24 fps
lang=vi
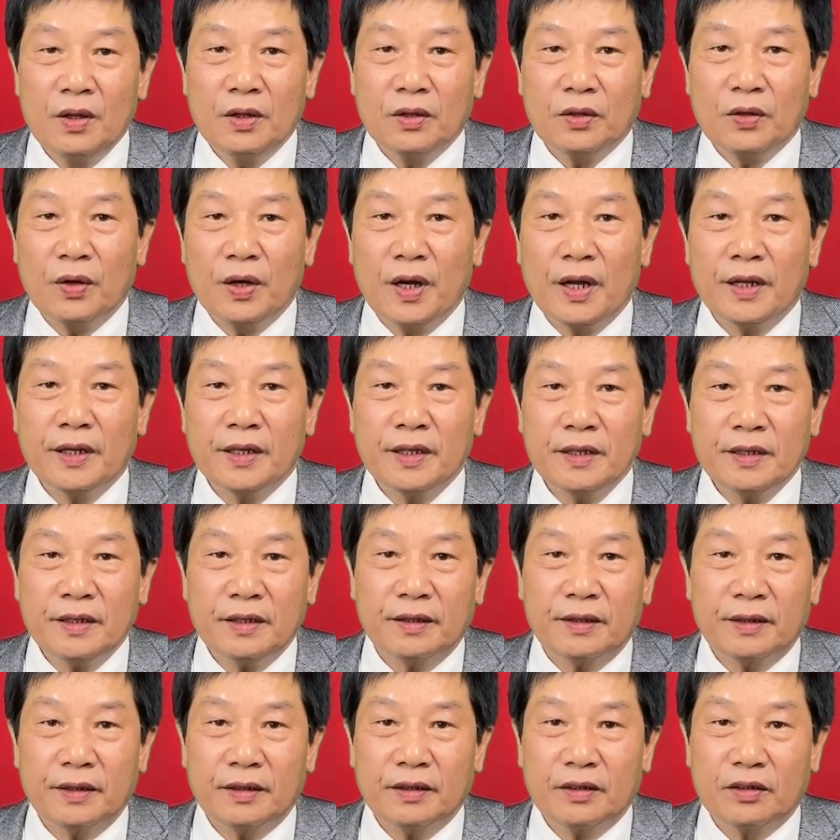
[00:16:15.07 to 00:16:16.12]
cho nên
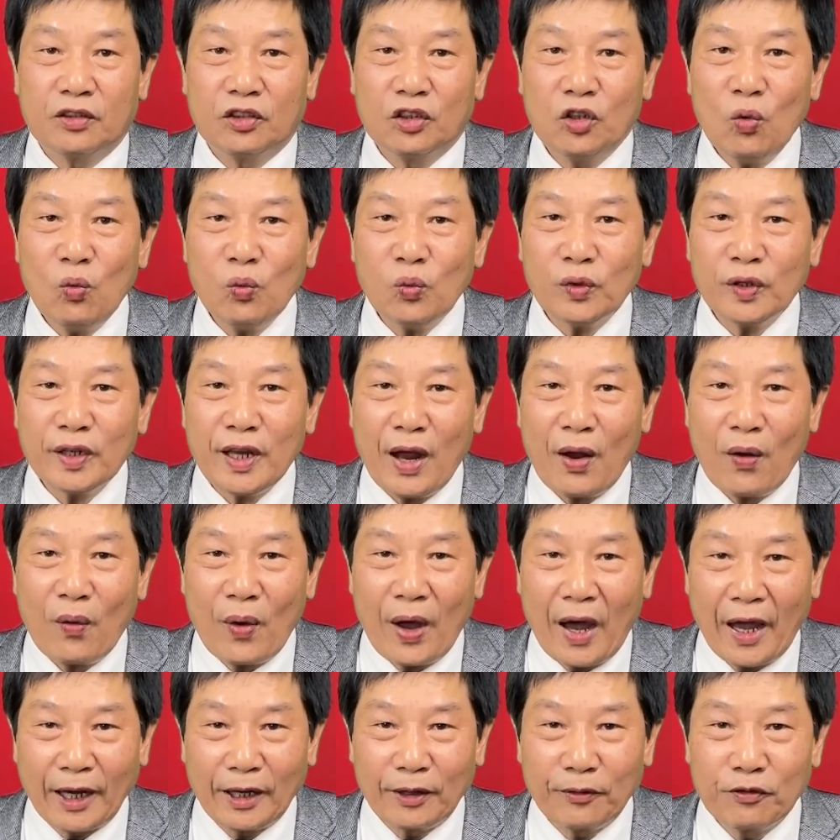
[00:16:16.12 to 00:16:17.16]
chúc nhau
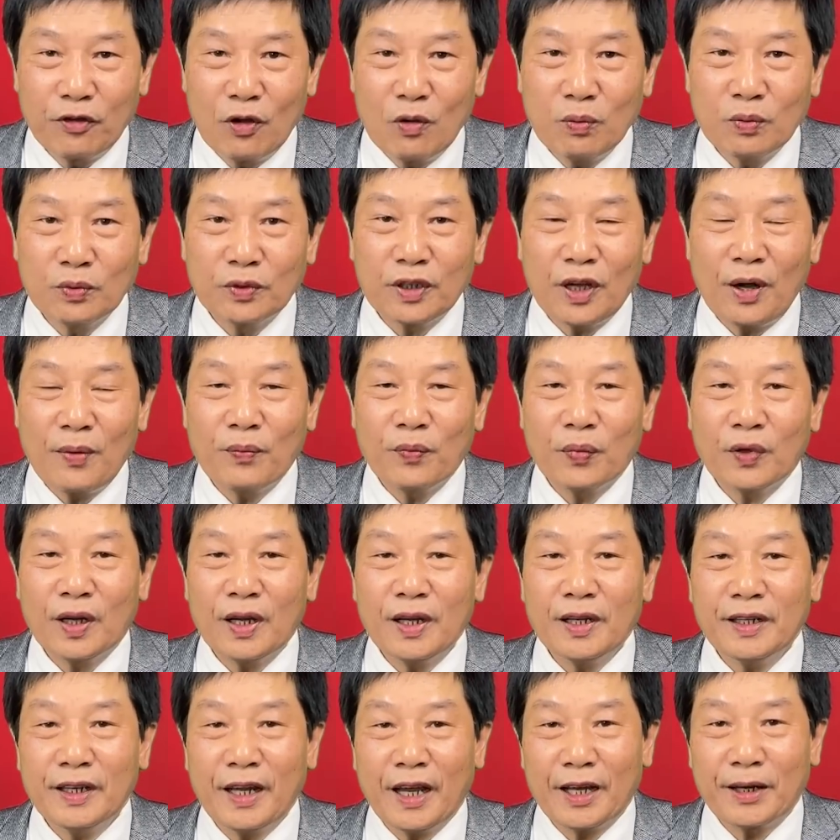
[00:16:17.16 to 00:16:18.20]
hạnh phúc trong
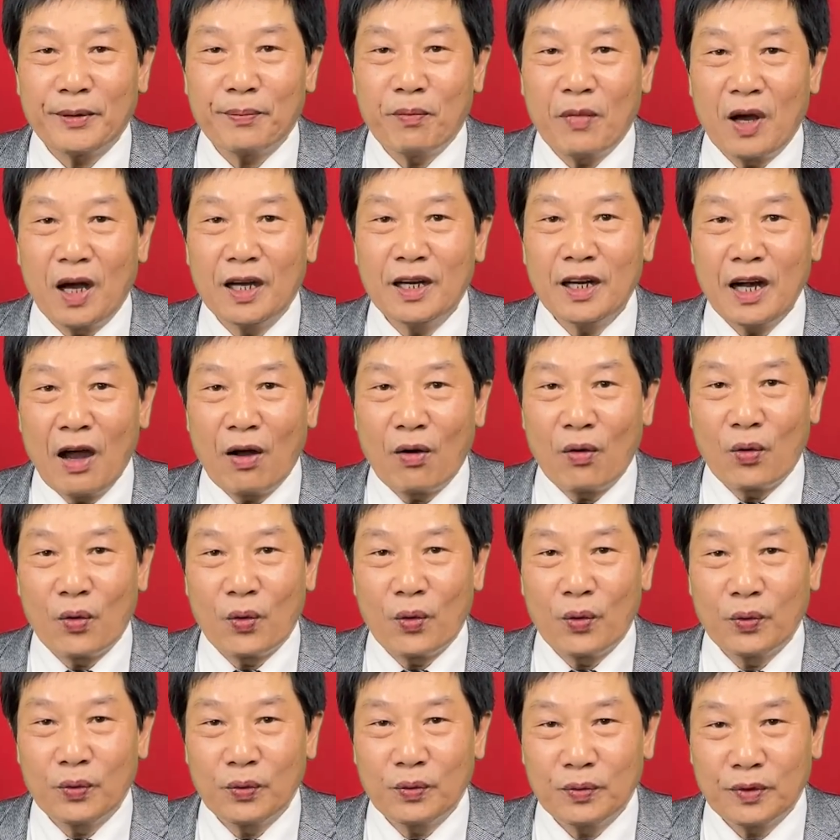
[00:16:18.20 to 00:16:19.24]
cái ngày mở đầu
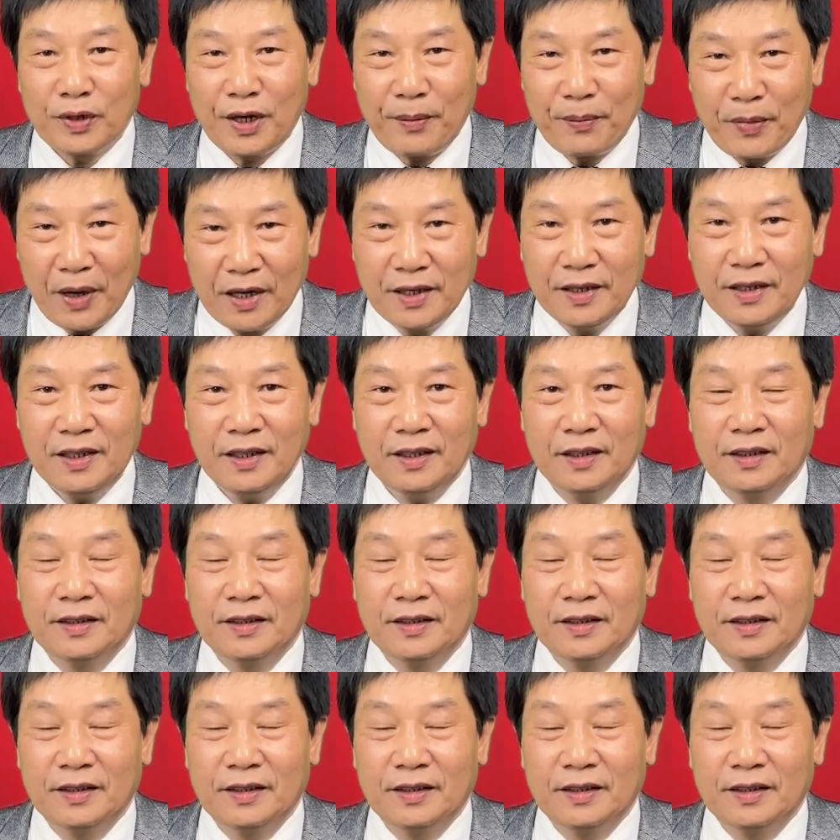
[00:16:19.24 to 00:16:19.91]
năm mới